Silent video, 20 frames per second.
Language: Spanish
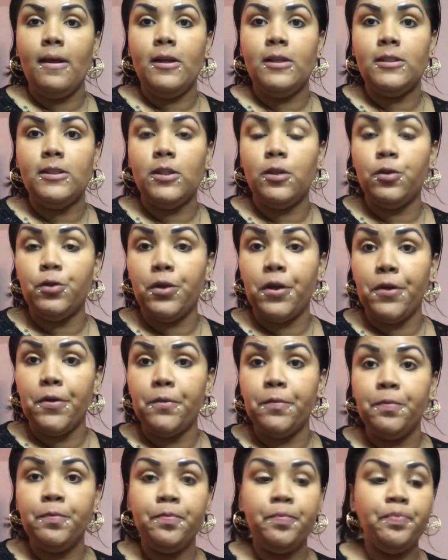este
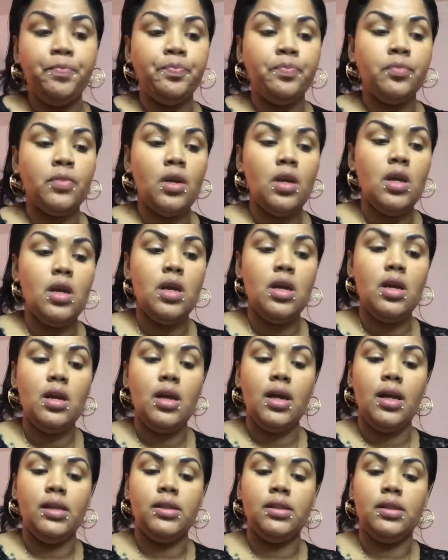gotero y
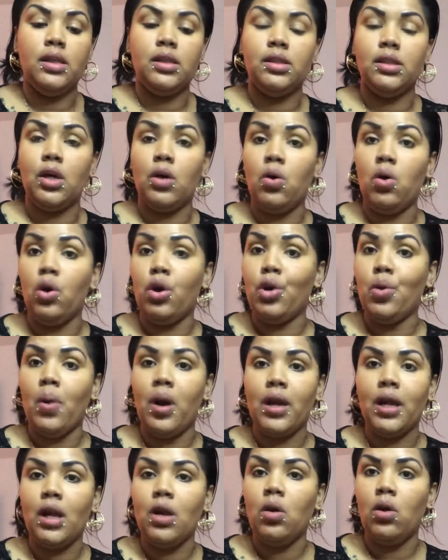es de este color,
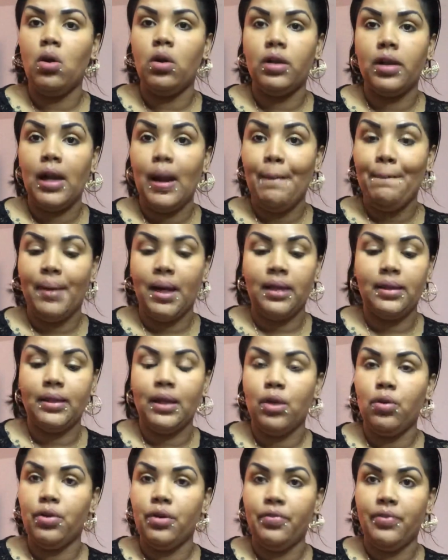igual que el color de la
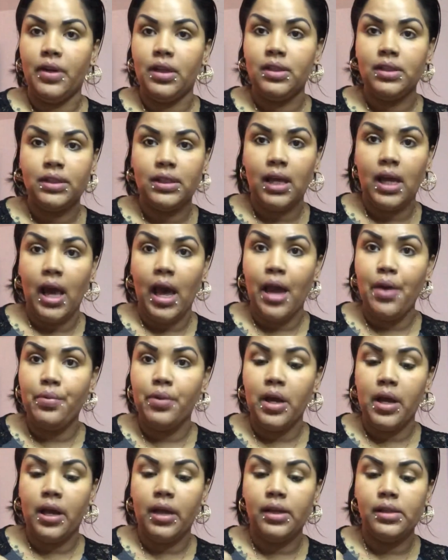planta, no diferencia, hay
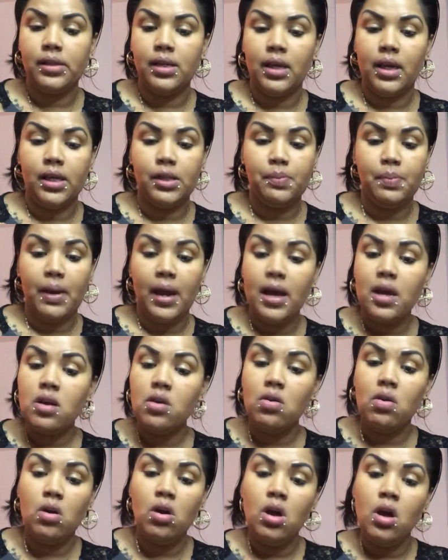una que dice que es
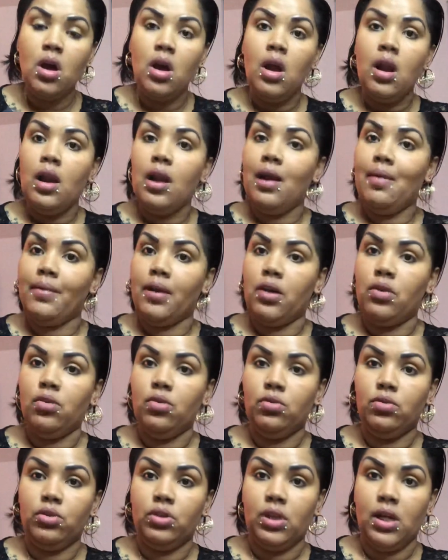blanco, la verdad
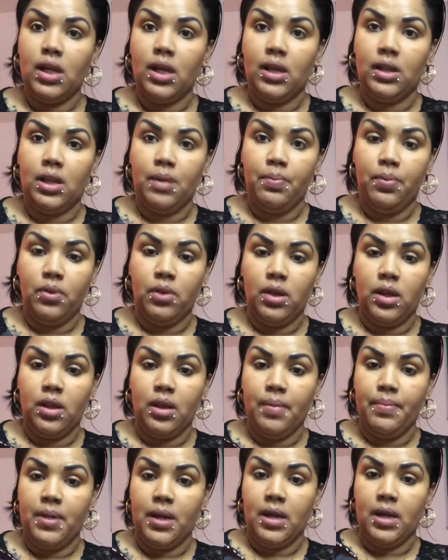yo no sé qué tipo de
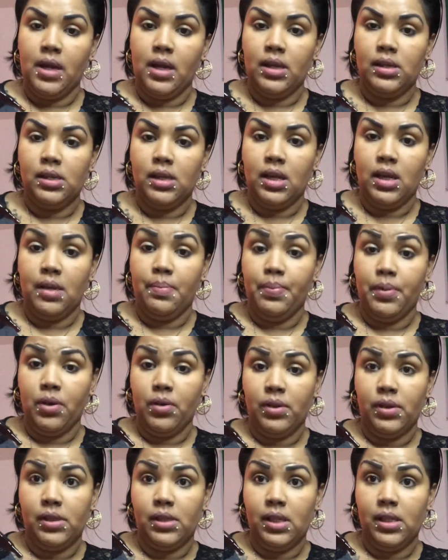damiana es que, pero
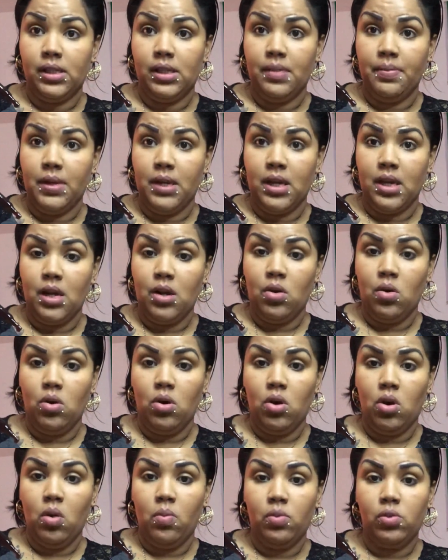es este, miren el
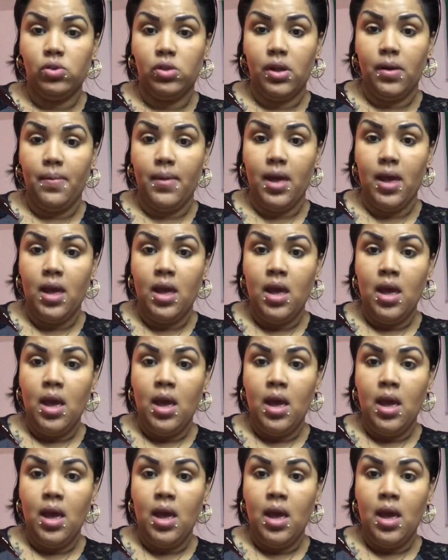color como se ve,